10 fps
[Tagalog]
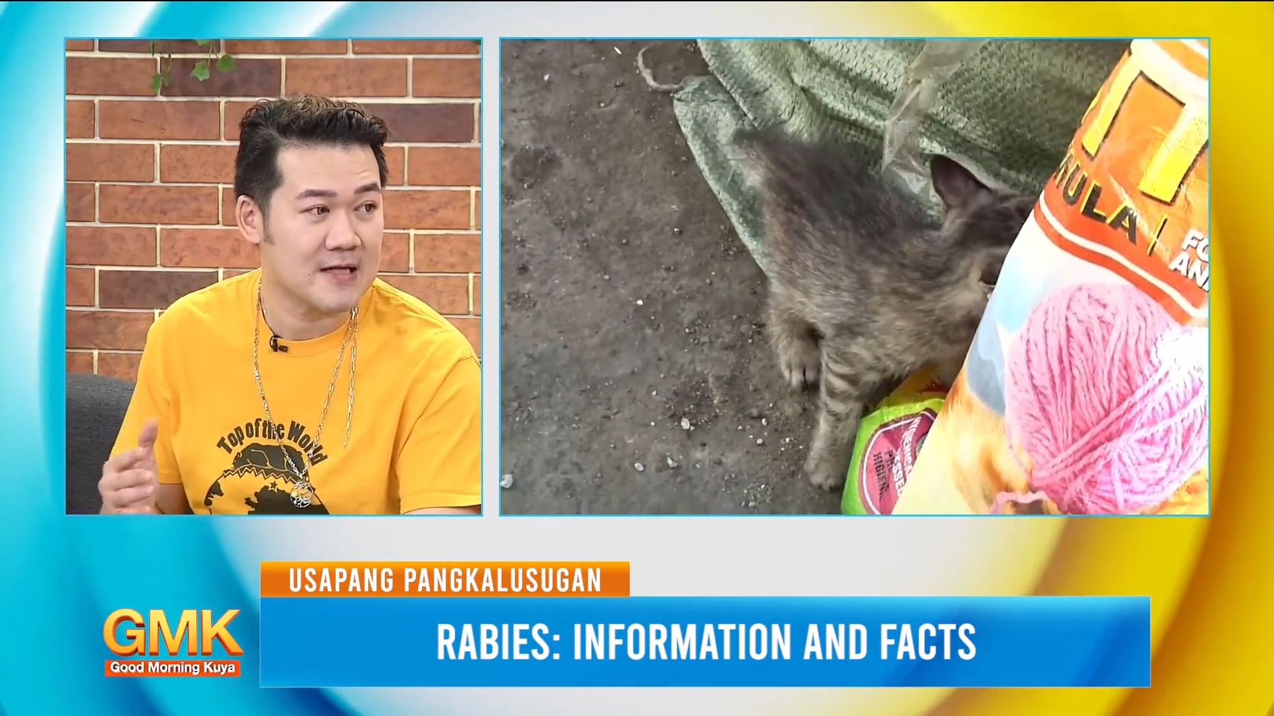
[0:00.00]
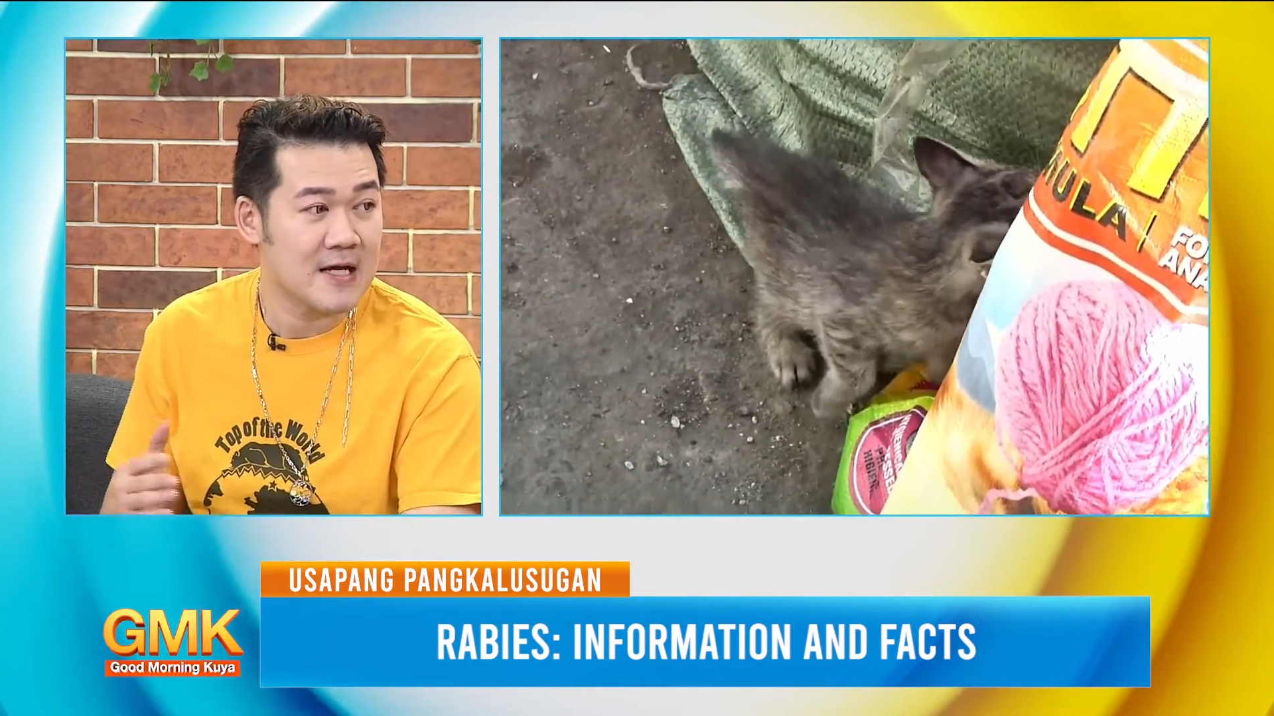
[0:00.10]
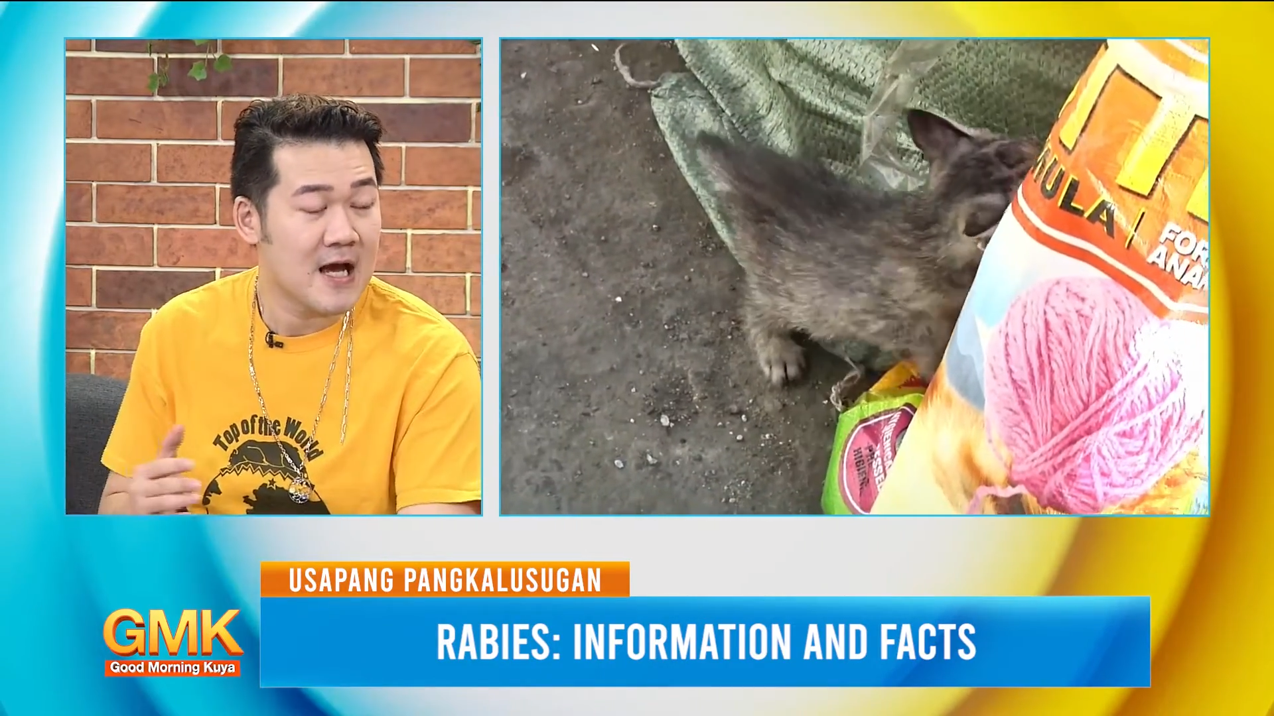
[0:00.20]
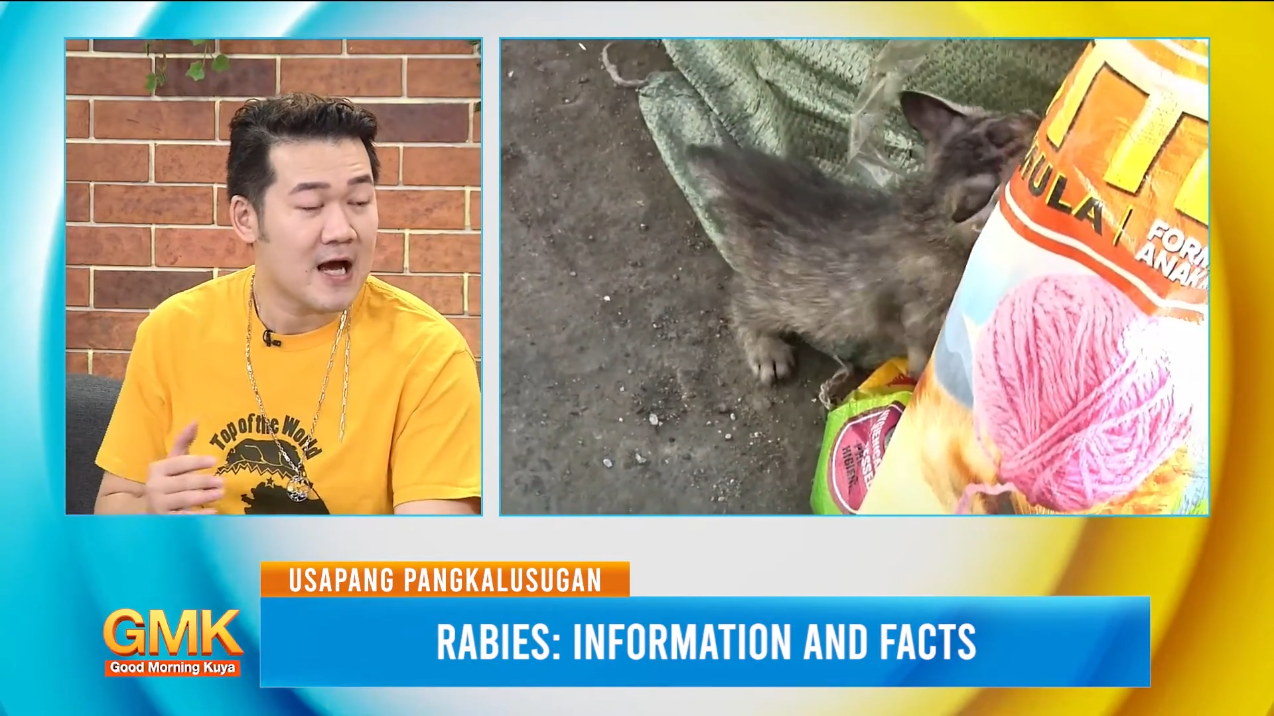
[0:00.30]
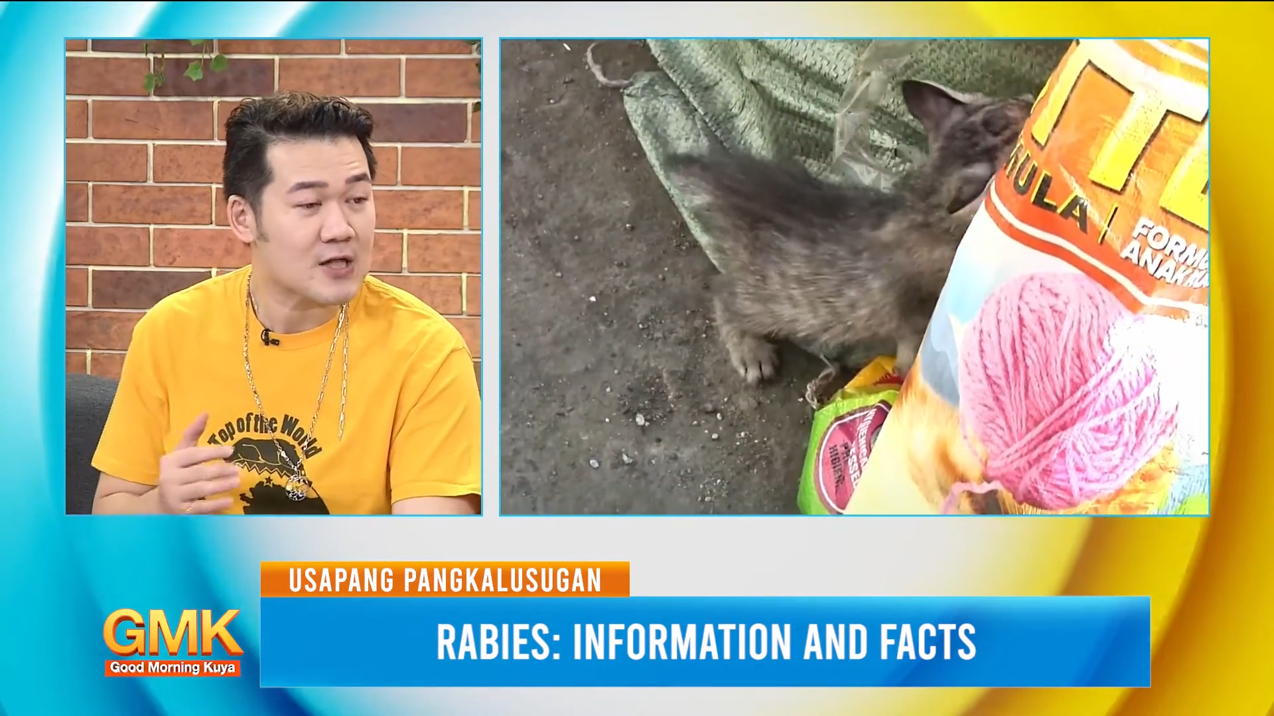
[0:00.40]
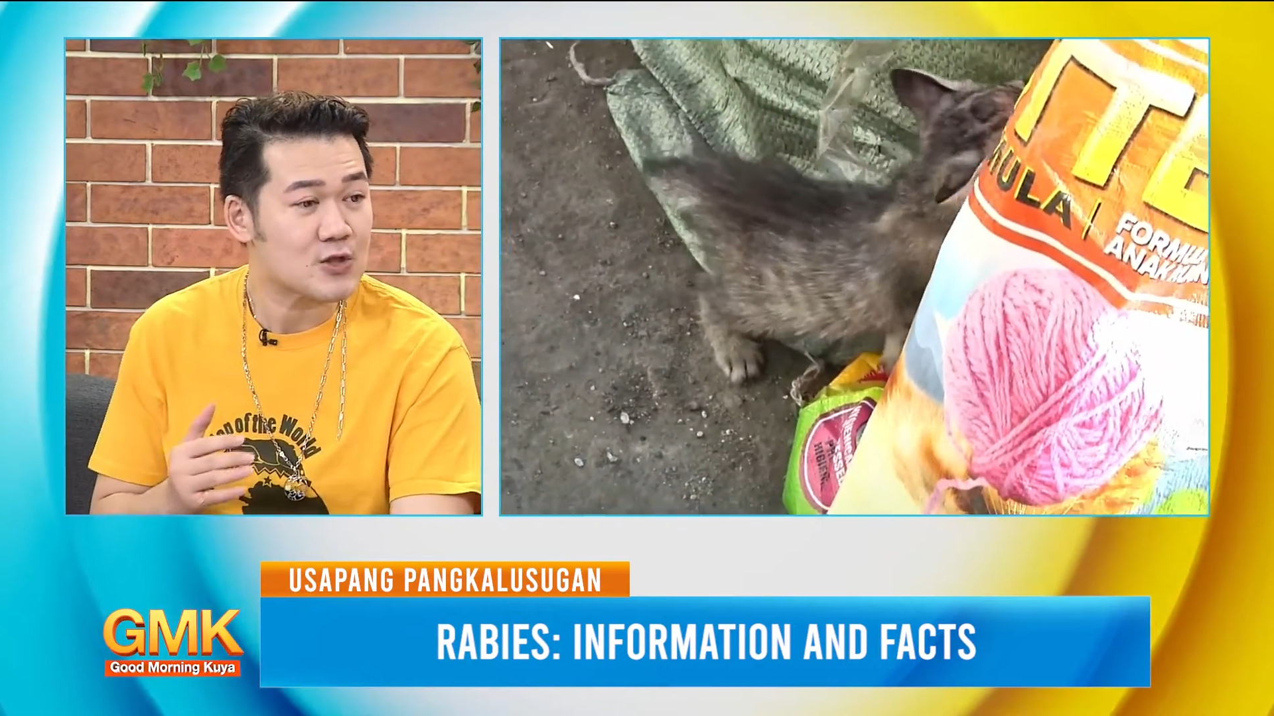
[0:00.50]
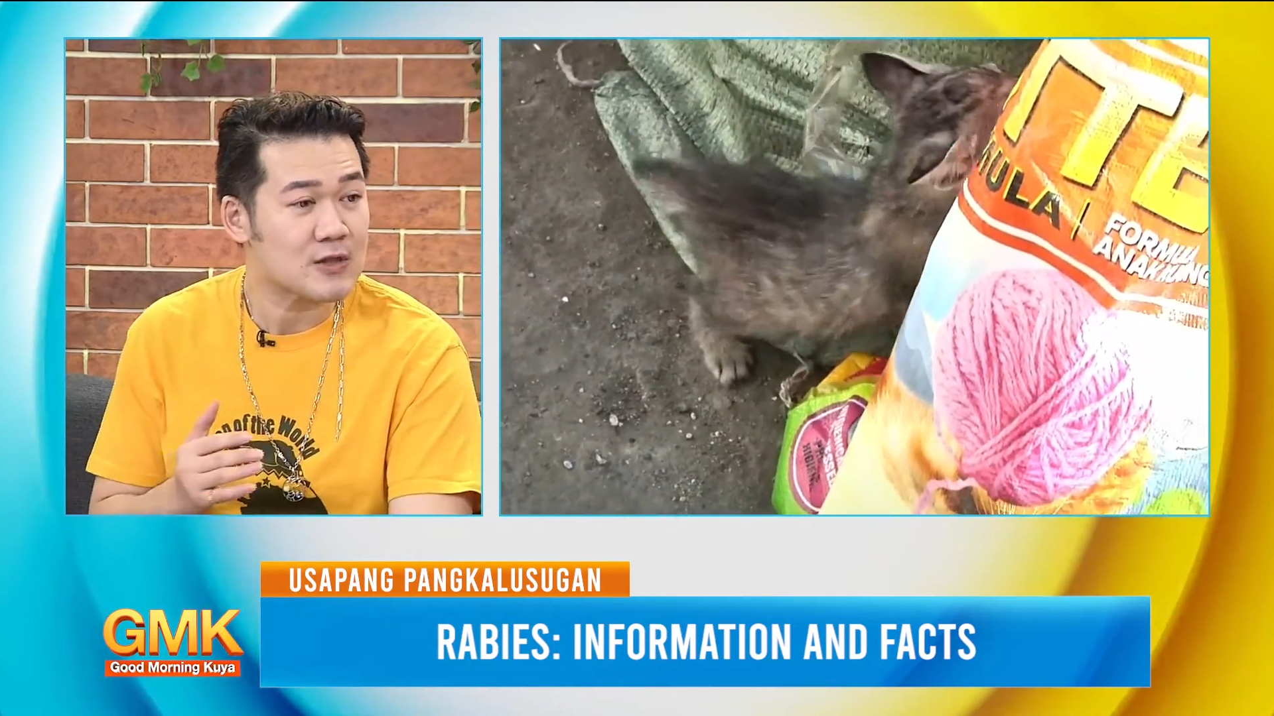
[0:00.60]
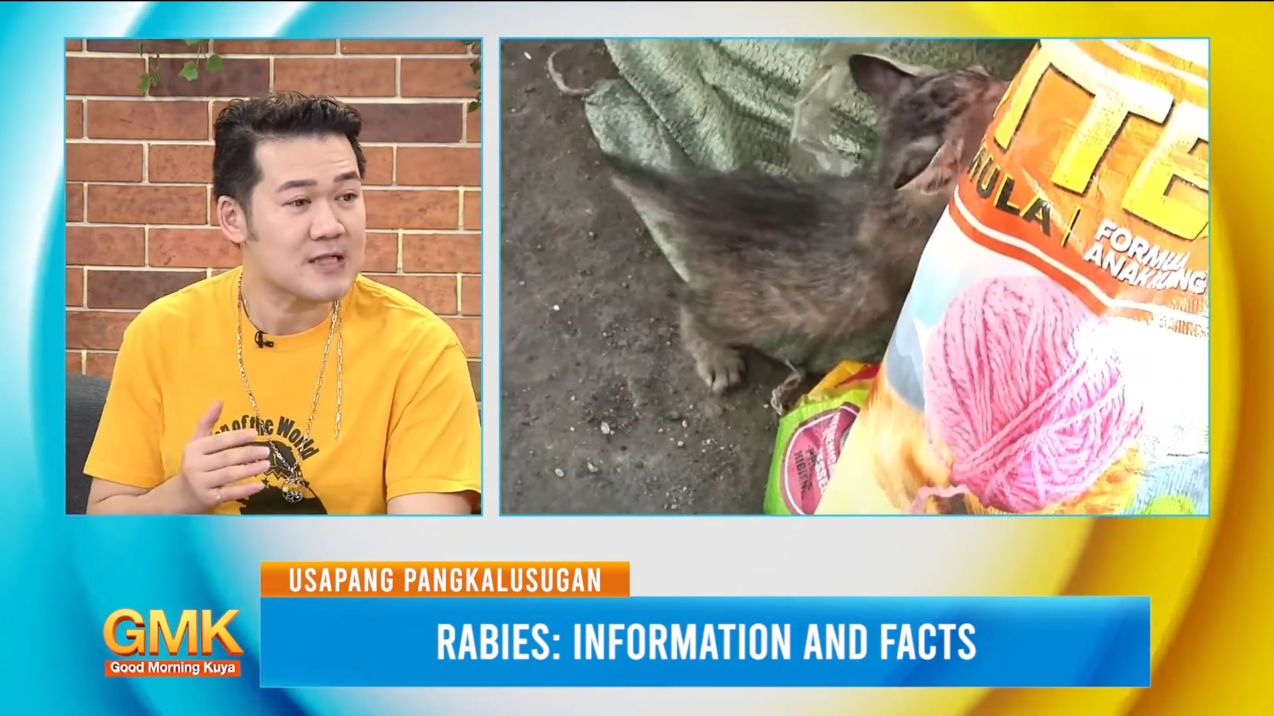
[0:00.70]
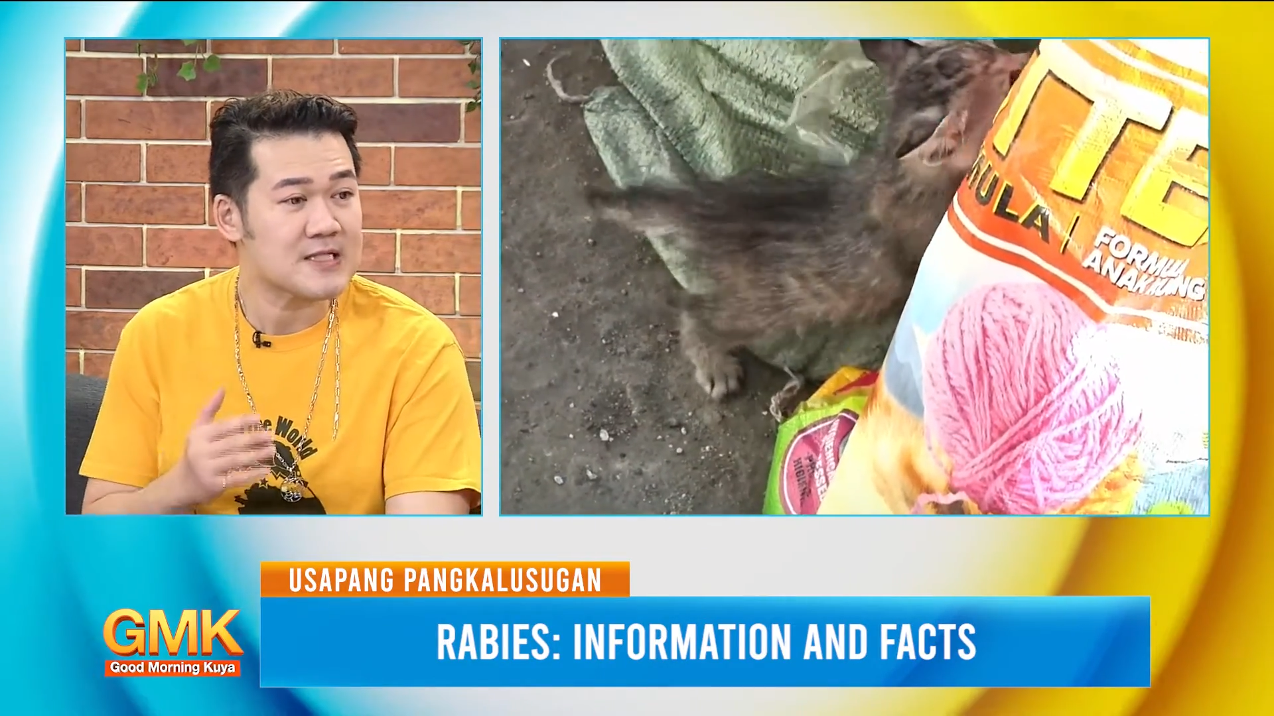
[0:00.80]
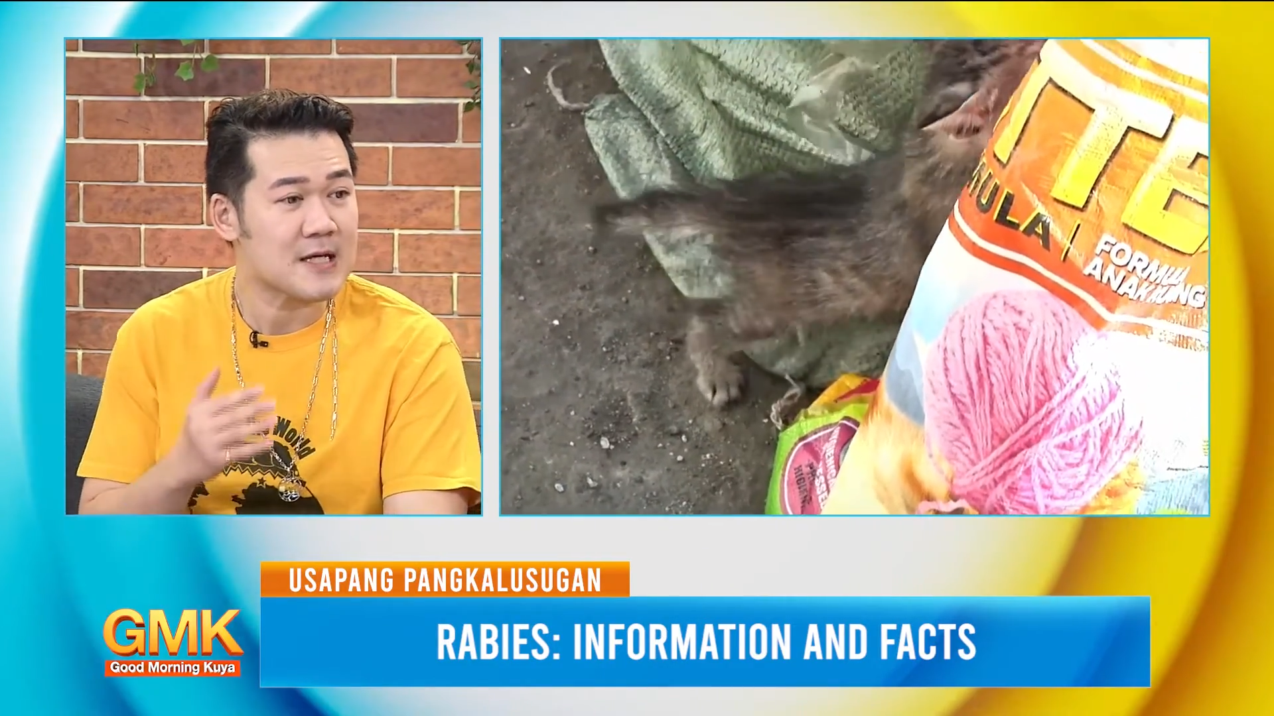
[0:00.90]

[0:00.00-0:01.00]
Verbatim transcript: Actually, sa